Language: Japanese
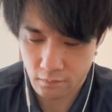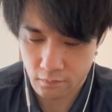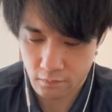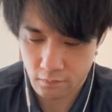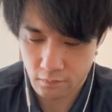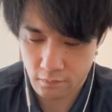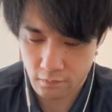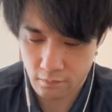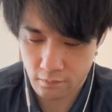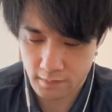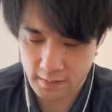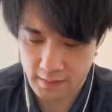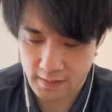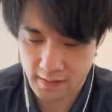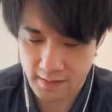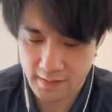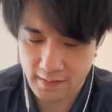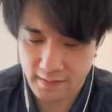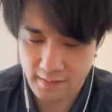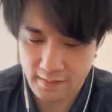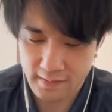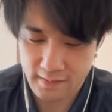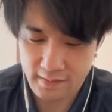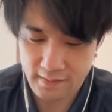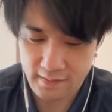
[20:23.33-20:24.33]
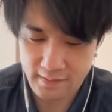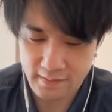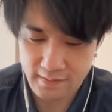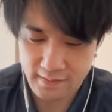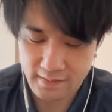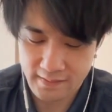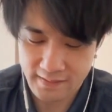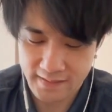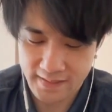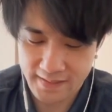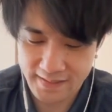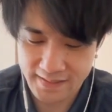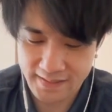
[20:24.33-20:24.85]
待って。
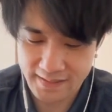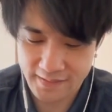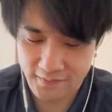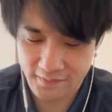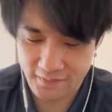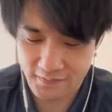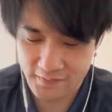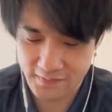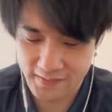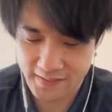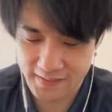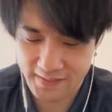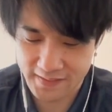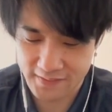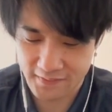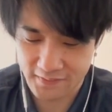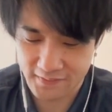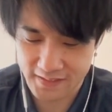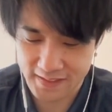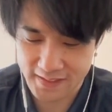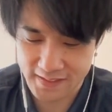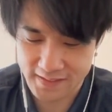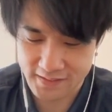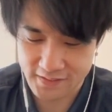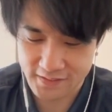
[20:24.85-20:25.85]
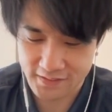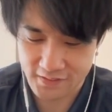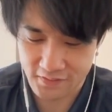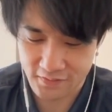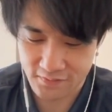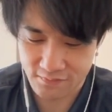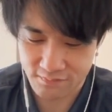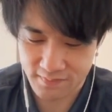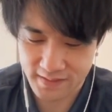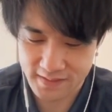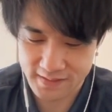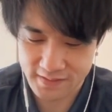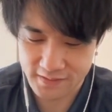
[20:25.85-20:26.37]
76になった途端、ちょっと
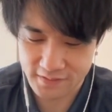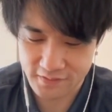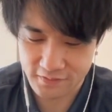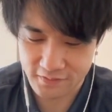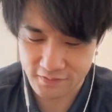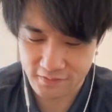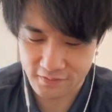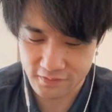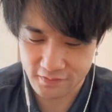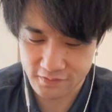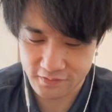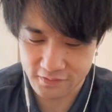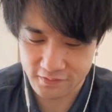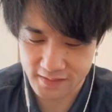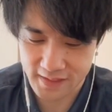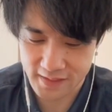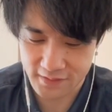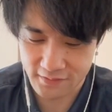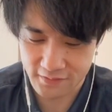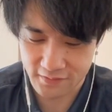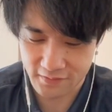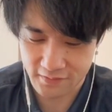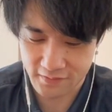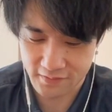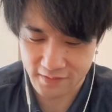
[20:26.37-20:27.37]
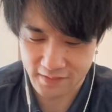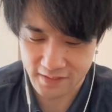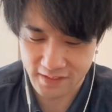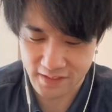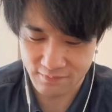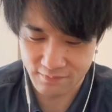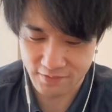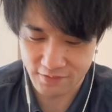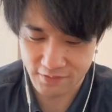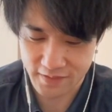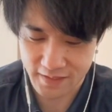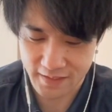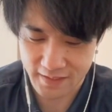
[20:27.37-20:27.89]
パズル遅なんの、や
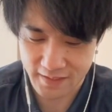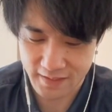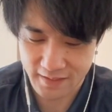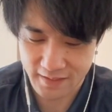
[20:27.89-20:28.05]
めようか。